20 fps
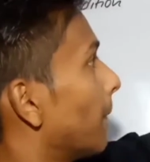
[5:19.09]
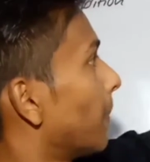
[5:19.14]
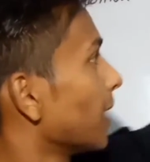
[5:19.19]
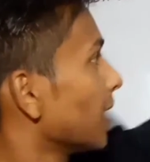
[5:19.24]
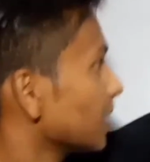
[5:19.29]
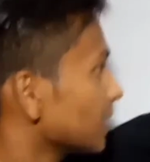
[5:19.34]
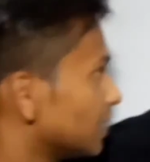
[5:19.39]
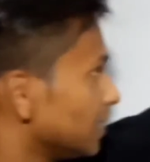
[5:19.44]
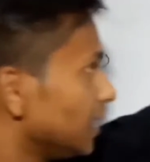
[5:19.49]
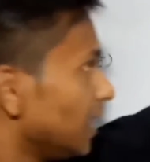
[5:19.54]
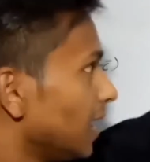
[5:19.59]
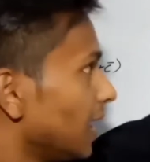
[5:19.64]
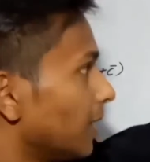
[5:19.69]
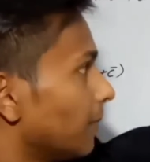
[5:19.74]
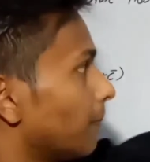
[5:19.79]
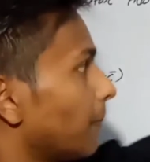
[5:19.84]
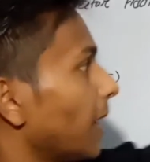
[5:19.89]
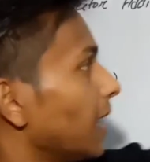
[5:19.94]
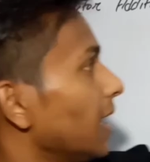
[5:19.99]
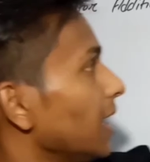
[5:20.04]
प्लस ये
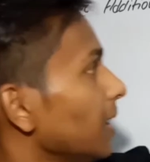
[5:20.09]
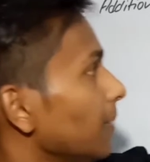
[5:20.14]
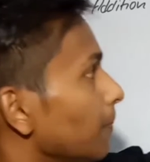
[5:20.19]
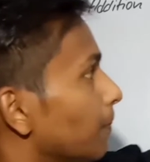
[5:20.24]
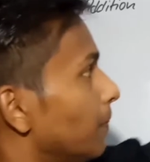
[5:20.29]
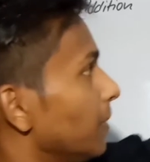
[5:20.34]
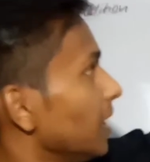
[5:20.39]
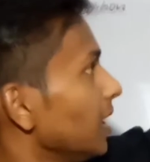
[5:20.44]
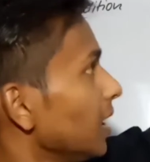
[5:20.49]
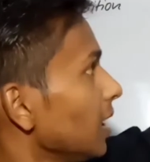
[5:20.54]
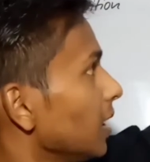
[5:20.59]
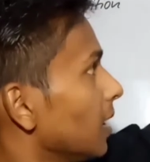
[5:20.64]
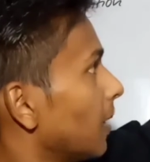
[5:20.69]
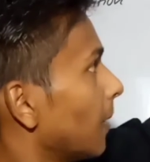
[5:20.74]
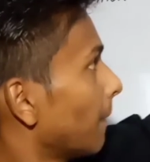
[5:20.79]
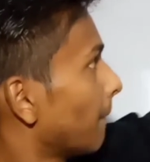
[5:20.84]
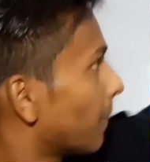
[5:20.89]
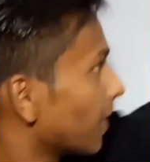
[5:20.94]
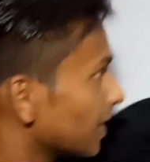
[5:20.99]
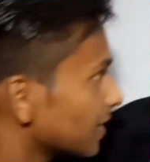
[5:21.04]
पहले बी
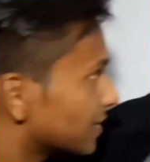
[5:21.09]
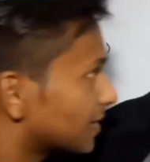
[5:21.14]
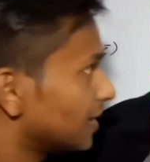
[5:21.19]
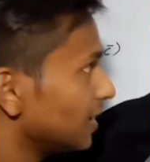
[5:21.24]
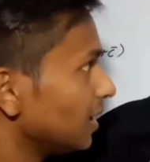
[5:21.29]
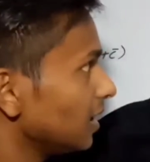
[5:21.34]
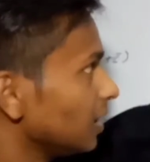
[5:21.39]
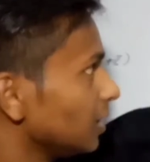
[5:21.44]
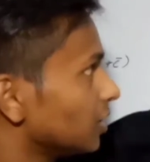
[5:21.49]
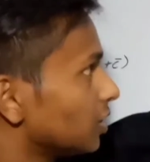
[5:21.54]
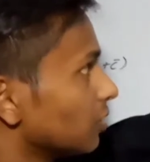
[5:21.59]
प्लस सी